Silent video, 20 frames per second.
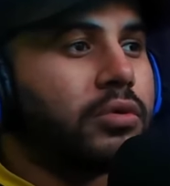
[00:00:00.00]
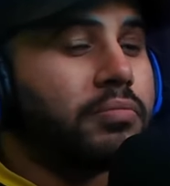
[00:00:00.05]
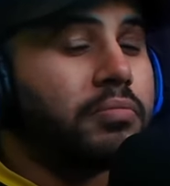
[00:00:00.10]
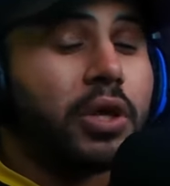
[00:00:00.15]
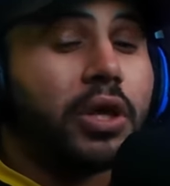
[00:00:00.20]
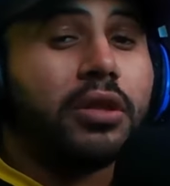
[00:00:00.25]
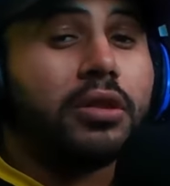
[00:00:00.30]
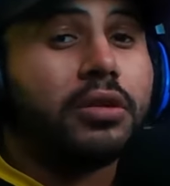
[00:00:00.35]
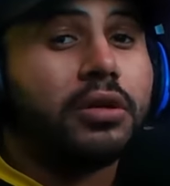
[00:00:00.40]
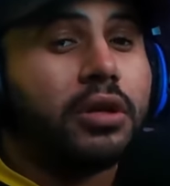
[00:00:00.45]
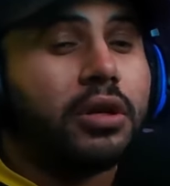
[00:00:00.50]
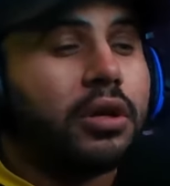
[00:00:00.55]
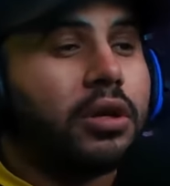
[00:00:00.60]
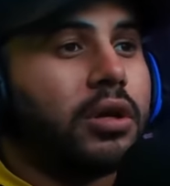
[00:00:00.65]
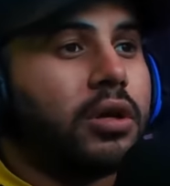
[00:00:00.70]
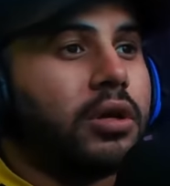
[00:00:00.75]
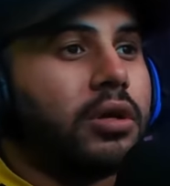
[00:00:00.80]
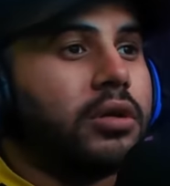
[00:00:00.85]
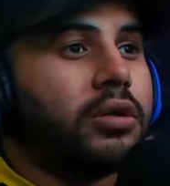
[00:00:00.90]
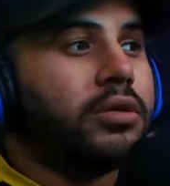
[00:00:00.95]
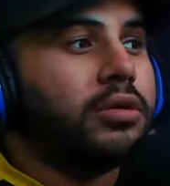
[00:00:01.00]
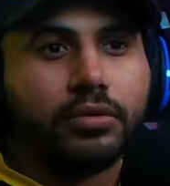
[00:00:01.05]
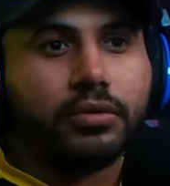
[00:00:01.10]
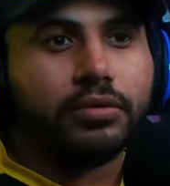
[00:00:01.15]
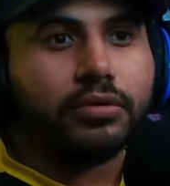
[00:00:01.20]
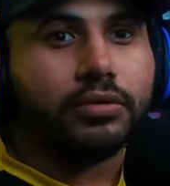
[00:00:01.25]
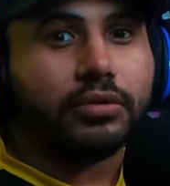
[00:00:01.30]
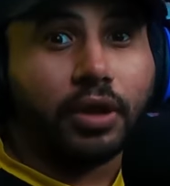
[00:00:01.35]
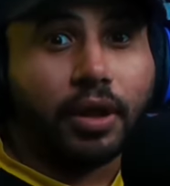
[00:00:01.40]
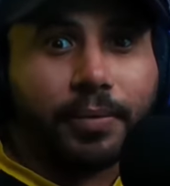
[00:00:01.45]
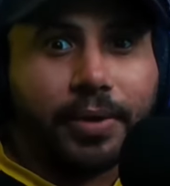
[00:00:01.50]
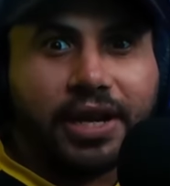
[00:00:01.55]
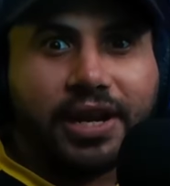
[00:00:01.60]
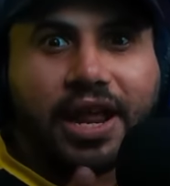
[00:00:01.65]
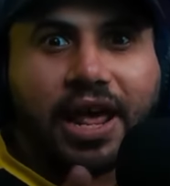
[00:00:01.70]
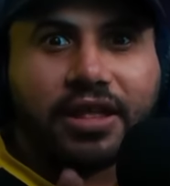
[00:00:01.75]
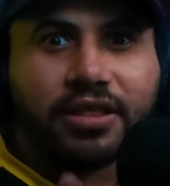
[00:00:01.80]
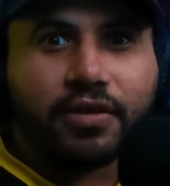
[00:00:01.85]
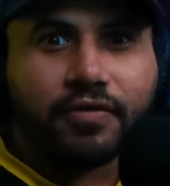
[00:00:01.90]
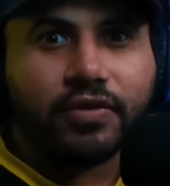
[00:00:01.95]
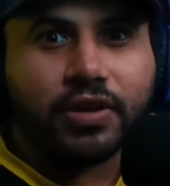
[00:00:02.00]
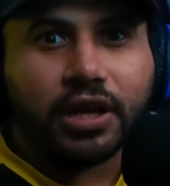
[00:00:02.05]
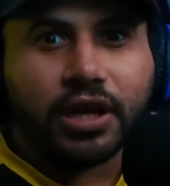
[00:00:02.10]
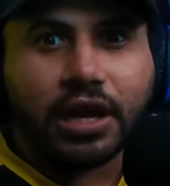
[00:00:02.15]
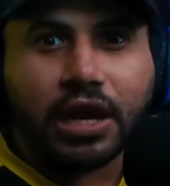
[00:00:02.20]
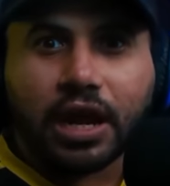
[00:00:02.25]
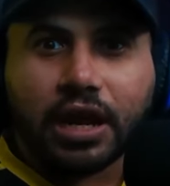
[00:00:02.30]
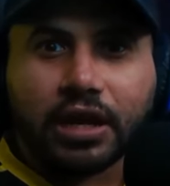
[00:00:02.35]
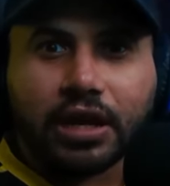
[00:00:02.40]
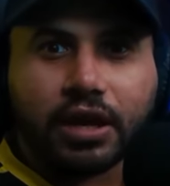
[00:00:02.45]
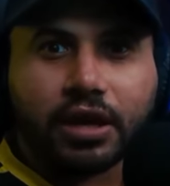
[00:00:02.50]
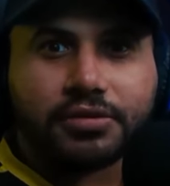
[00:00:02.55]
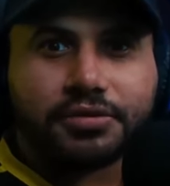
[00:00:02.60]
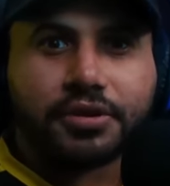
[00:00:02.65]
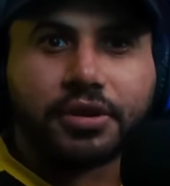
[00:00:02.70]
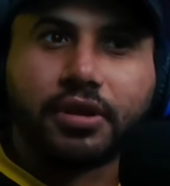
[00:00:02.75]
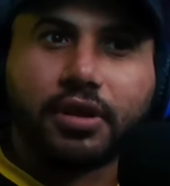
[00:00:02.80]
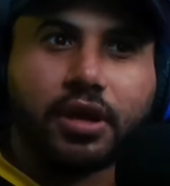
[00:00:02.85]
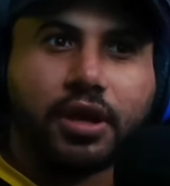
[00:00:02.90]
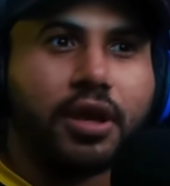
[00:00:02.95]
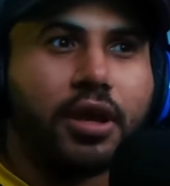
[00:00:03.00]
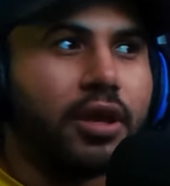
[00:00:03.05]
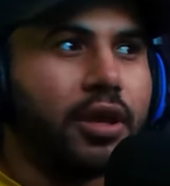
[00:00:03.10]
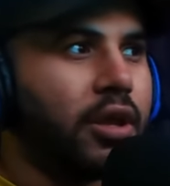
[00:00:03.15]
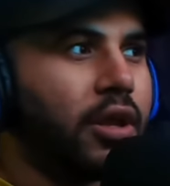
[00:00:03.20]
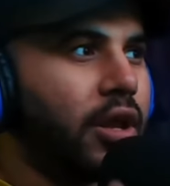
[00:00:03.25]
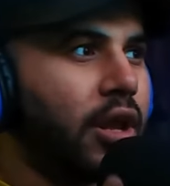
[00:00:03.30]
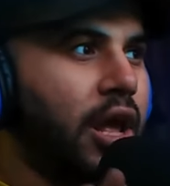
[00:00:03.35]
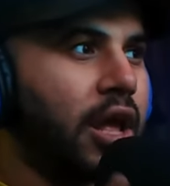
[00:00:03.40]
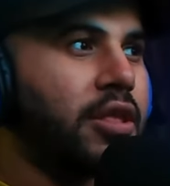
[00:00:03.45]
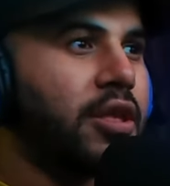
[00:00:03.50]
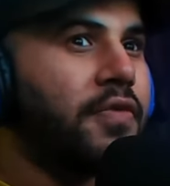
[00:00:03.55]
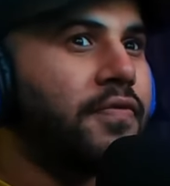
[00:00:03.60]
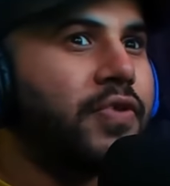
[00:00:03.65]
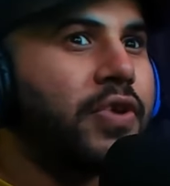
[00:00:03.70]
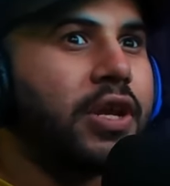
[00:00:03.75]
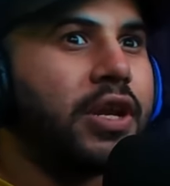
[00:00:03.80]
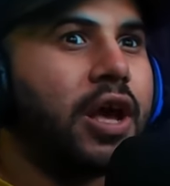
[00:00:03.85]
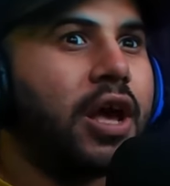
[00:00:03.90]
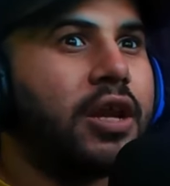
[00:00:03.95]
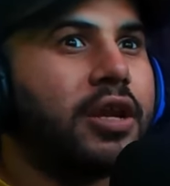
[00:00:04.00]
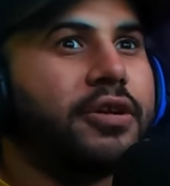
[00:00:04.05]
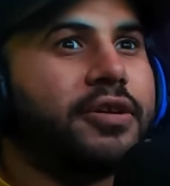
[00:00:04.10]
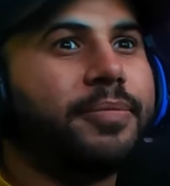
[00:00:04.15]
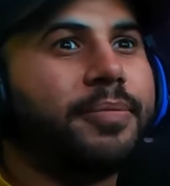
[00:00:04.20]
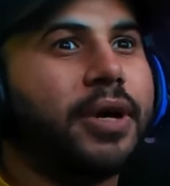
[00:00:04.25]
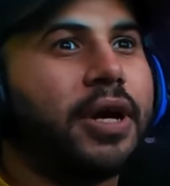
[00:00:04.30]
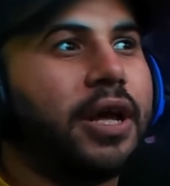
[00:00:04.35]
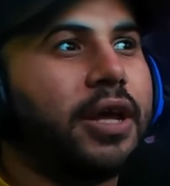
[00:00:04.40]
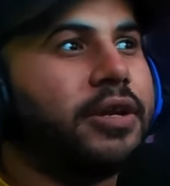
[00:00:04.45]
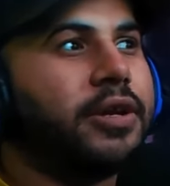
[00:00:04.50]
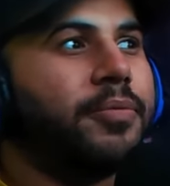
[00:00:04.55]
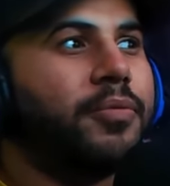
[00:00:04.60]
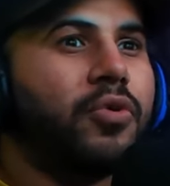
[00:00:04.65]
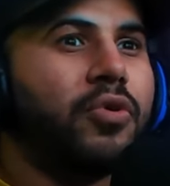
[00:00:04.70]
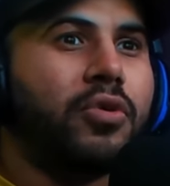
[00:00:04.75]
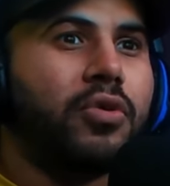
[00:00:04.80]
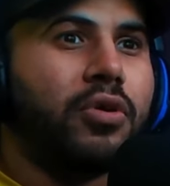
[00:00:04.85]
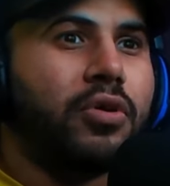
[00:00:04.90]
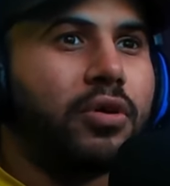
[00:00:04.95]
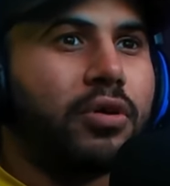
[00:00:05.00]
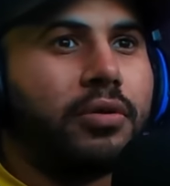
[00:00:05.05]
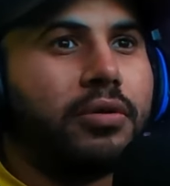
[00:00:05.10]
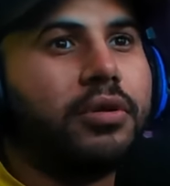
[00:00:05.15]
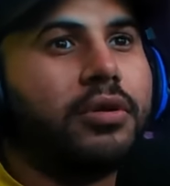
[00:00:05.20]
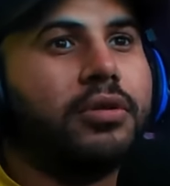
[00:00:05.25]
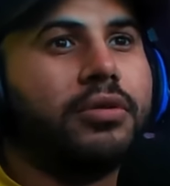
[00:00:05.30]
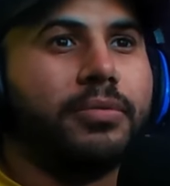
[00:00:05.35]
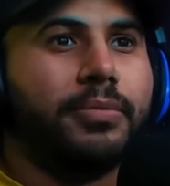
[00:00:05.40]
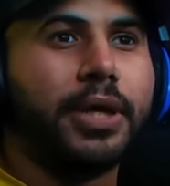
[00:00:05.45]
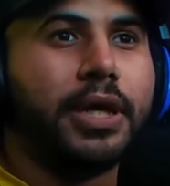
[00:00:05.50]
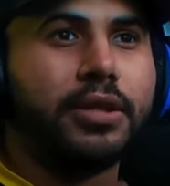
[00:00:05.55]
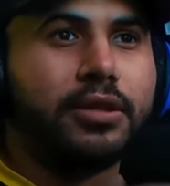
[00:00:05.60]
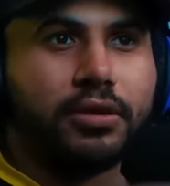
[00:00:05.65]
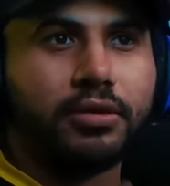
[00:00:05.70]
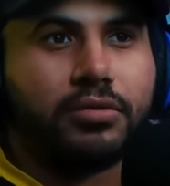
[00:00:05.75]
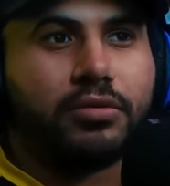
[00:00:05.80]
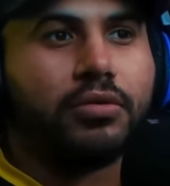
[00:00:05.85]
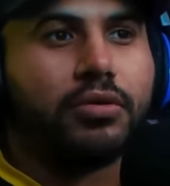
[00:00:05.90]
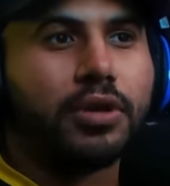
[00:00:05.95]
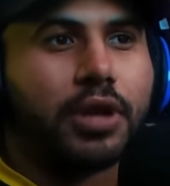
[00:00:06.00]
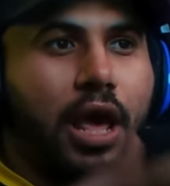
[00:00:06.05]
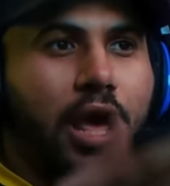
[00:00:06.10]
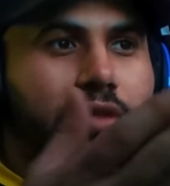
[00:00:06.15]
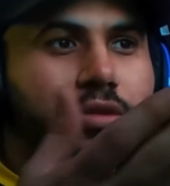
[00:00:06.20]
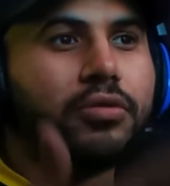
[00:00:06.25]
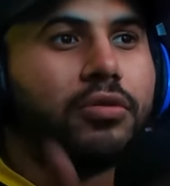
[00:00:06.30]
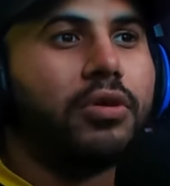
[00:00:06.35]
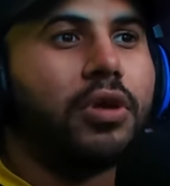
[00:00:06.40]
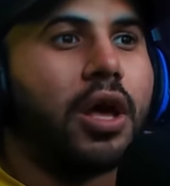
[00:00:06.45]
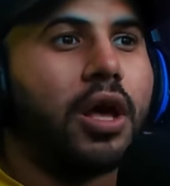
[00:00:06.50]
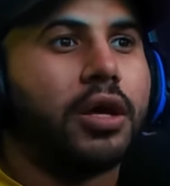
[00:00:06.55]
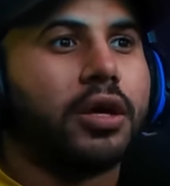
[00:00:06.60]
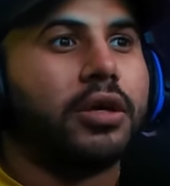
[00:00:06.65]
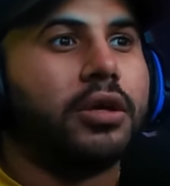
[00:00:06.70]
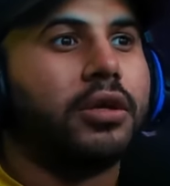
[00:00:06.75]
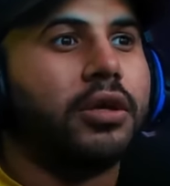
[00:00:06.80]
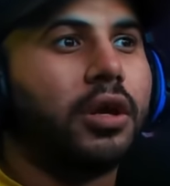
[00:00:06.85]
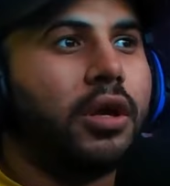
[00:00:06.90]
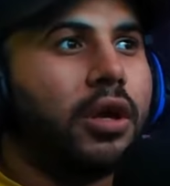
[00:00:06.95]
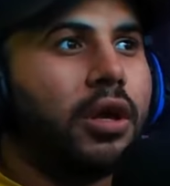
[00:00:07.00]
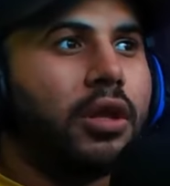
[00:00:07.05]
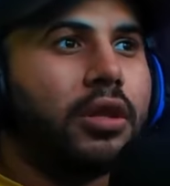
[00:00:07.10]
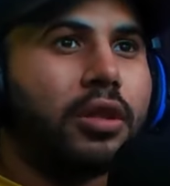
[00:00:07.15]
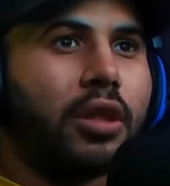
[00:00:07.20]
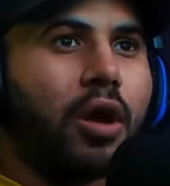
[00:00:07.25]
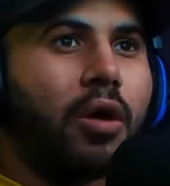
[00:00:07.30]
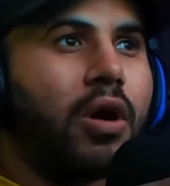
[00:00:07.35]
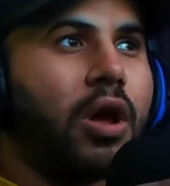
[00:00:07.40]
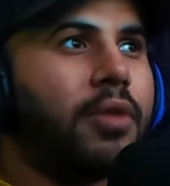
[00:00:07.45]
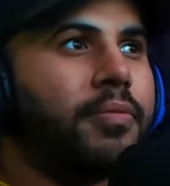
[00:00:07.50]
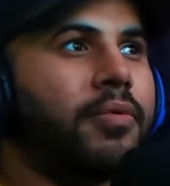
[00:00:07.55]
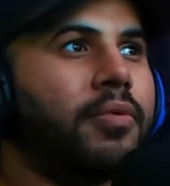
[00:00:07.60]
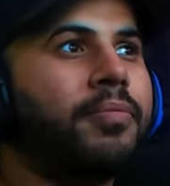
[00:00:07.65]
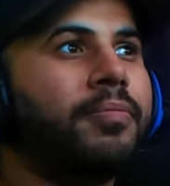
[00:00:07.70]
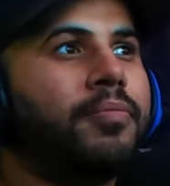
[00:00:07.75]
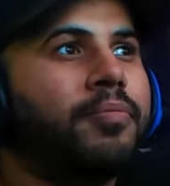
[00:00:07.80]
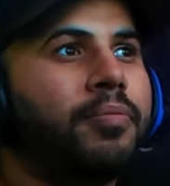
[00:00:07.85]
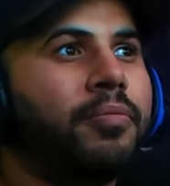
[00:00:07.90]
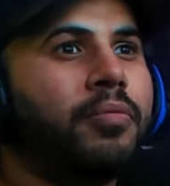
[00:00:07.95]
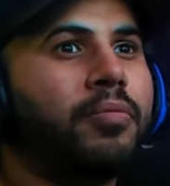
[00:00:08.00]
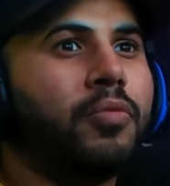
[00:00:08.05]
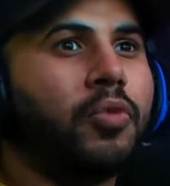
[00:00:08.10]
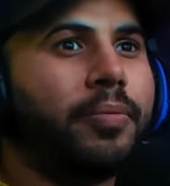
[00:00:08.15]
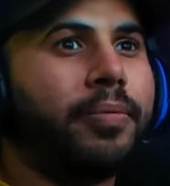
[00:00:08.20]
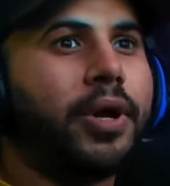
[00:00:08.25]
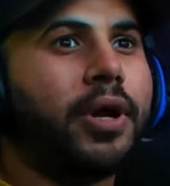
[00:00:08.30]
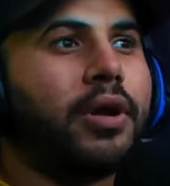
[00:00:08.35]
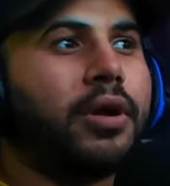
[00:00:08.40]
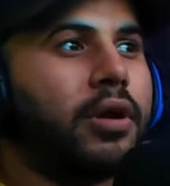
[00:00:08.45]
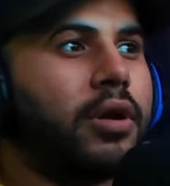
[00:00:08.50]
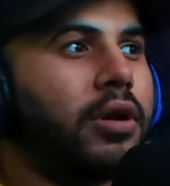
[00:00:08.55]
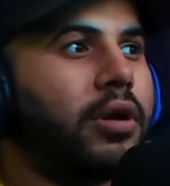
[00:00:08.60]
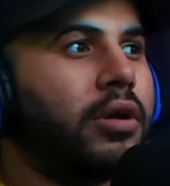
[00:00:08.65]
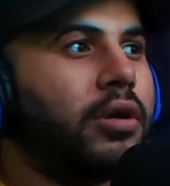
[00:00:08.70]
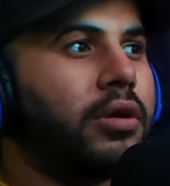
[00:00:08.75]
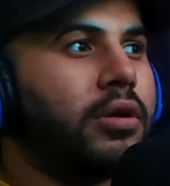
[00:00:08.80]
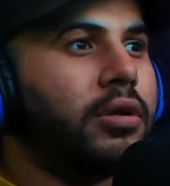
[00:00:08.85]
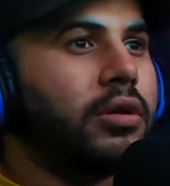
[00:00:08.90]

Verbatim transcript: باذن الله طبعا الهدف الهلالي يقصد ايه هدف هلالي نبغى احنا مو بعد انتون هدوا يا اخي تو المباراه